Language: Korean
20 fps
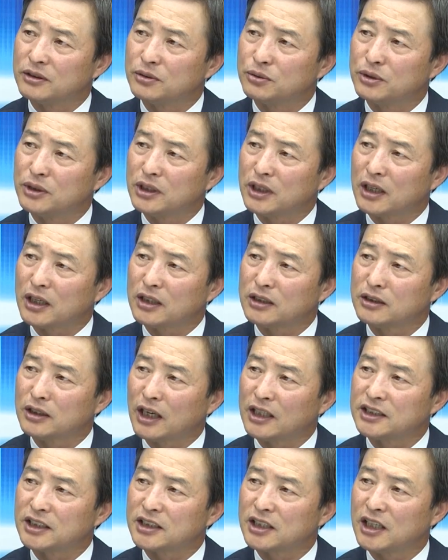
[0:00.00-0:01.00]
우리나라는
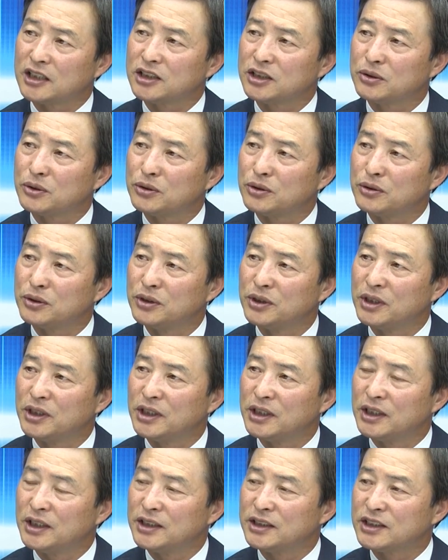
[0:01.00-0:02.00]
아직까지도
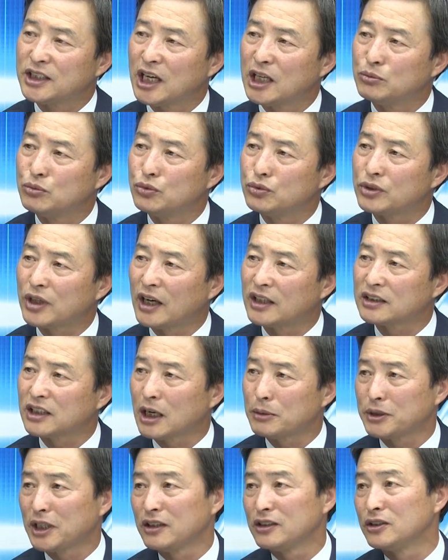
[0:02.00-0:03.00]

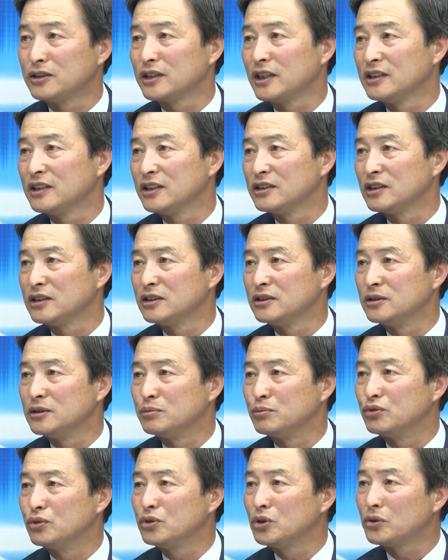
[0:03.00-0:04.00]
재무상담이나 이런 거에 대해서는
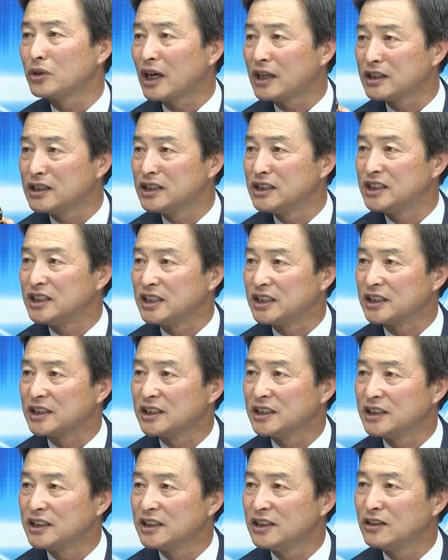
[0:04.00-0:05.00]
무료라는 인식
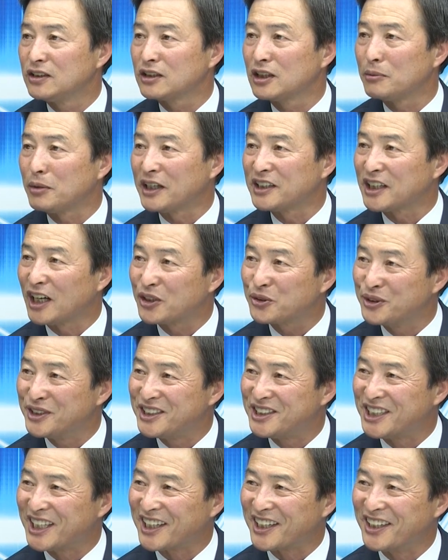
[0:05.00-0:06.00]
이런 게 많이 갖고
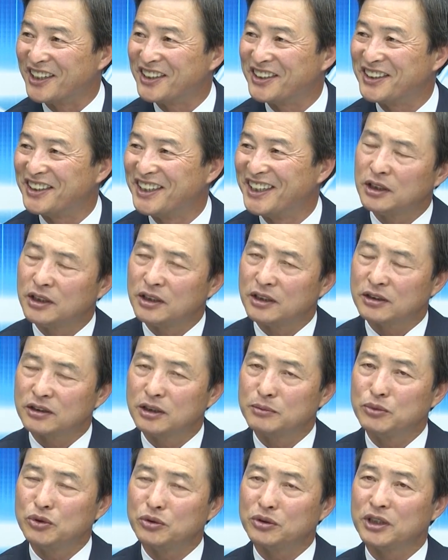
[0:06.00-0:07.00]
있잖아요.
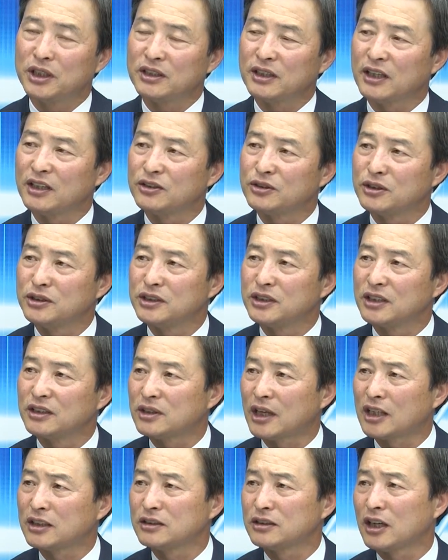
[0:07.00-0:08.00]
금융회사에서 이제
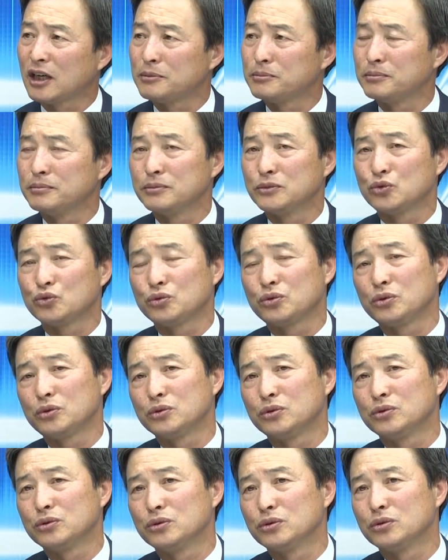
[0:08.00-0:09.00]
상담
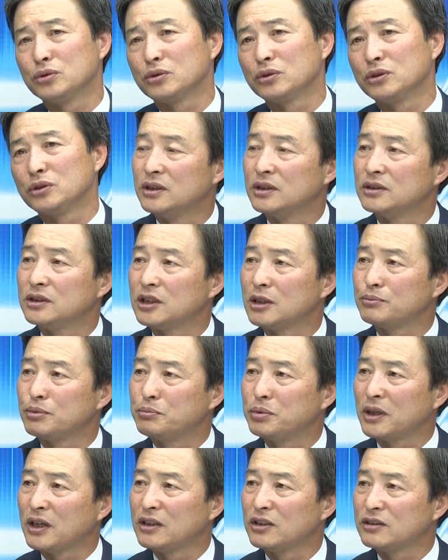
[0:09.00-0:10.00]
수수료를
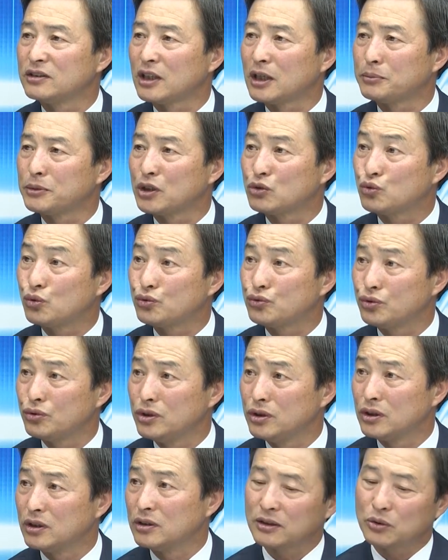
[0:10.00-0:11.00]
CFP나 이런 사람들이 줄 수
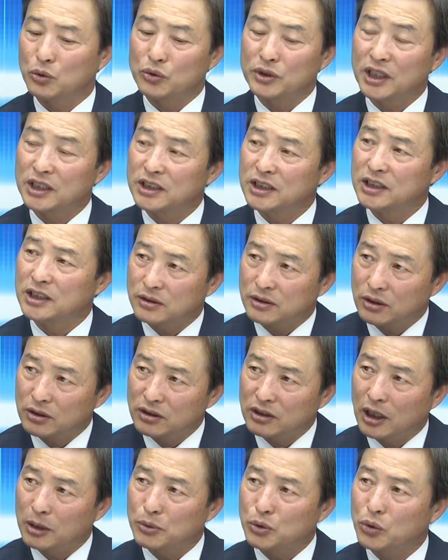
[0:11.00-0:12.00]
있는 고객이 그런
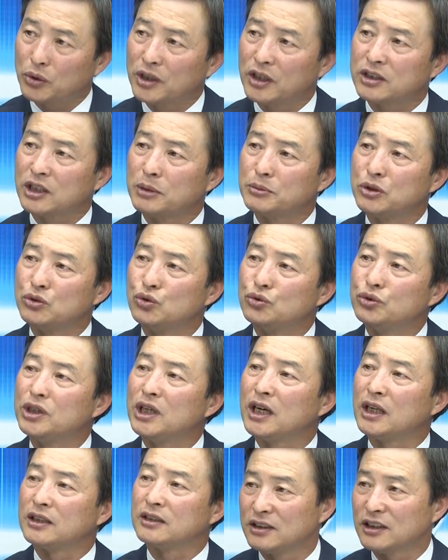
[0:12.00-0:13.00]
사람을 통해서 하면
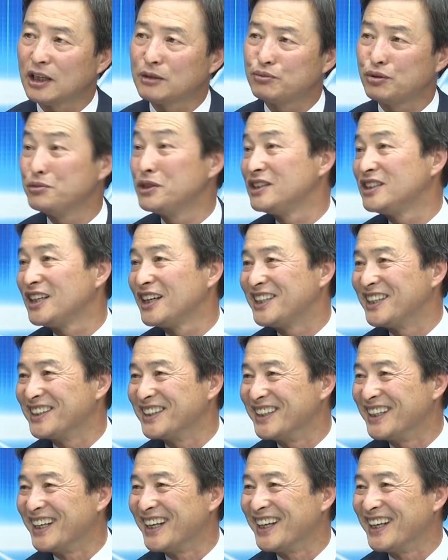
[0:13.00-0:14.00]
유리한 상품이 있어야 되는데